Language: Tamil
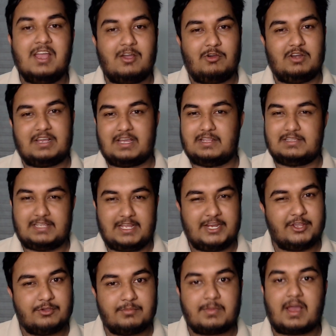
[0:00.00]
உங்களுக்கு அது
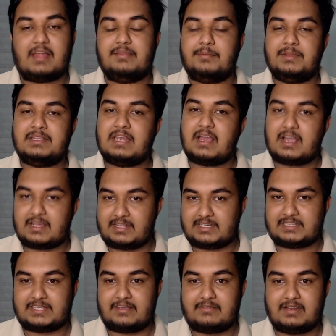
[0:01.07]
தெரியும் அதை பற்றி நாங்கள் கலக்க
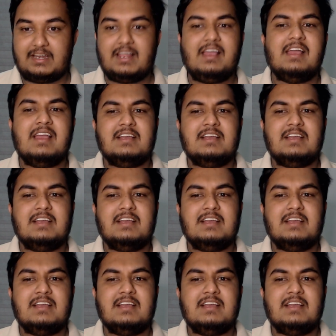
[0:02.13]
தேவையில்லை